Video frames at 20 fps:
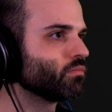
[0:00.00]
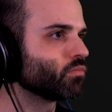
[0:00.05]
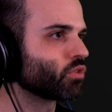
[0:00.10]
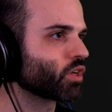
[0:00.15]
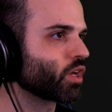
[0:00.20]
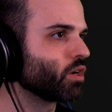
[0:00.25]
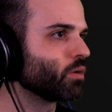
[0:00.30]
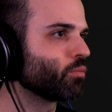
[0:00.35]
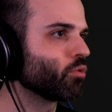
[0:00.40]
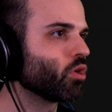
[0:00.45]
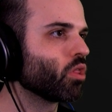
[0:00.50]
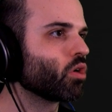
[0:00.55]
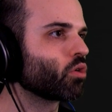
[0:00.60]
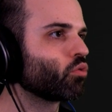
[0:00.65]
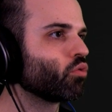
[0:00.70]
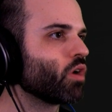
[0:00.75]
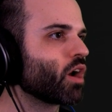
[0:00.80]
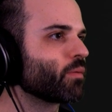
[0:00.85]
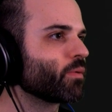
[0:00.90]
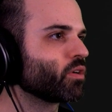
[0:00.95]
Porque no puedo
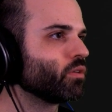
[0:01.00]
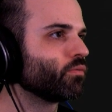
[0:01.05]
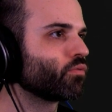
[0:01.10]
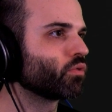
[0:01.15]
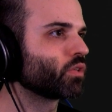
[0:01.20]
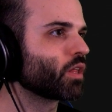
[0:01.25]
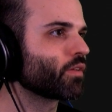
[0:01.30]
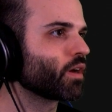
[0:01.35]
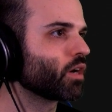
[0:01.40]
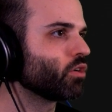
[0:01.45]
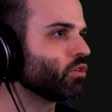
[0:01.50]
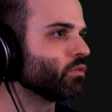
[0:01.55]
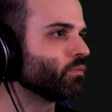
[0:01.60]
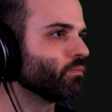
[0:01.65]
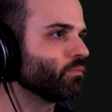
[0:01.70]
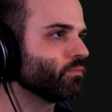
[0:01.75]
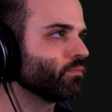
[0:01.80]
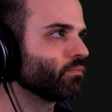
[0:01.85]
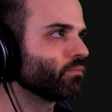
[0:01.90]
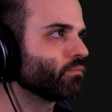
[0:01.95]
curarme con fruta dragón.
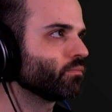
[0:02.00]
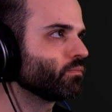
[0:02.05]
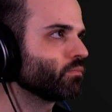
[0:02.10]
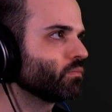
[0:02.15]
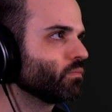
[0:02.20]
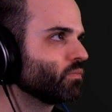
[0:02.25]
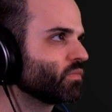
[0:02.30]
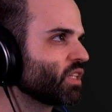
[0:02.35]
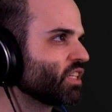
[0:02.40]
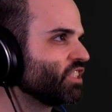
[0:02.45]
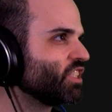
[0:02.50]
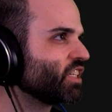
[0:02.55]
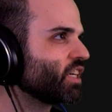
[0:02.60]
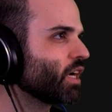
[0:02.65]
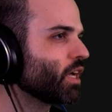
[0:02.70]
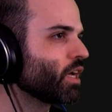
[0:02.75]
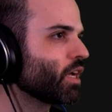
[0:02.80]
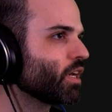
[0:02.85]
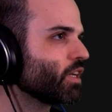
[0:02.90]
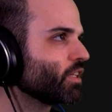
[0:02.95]
Esta
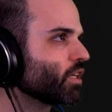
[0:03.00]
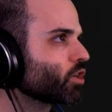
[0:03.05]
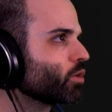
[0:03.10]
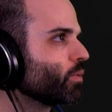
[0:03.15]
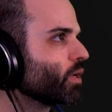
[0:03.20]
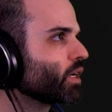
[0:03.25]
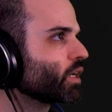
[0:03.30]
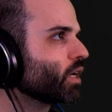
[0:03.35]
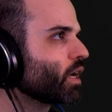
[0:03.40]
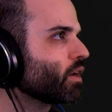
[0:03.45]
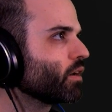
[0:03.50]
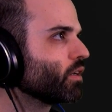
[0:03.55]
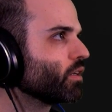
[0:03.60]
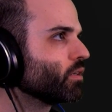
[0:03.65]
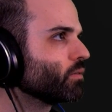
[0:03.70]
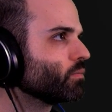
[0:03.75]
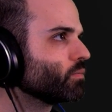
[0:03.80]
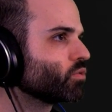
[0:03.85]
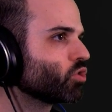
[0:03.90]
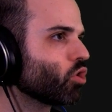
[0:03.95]
chica necesita comer carne.
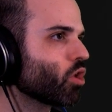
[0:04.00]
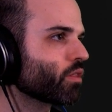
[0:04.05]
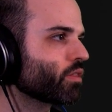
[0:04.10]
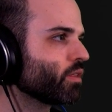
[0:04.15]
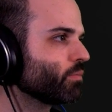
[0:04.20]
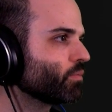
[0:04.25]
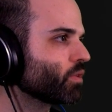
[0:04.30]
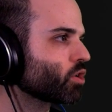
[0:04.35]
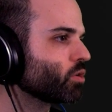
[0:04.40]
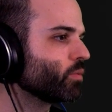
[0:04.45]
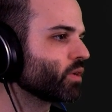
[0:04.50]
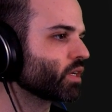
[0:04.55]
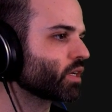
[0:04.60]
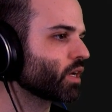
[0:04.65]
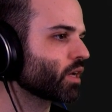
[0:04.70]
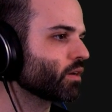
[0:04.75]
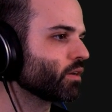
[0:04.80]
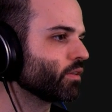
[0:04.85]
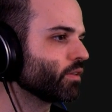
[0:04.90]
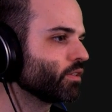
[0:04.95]
Solo acepta comer
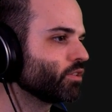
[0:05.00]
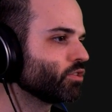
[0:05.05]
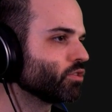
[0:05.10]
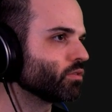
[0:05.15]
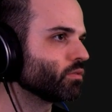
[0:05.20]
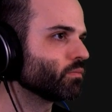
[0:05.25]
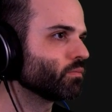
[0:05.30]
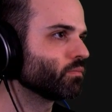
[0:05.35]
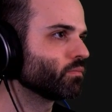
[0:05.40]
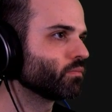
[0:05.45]
carne, de hecho.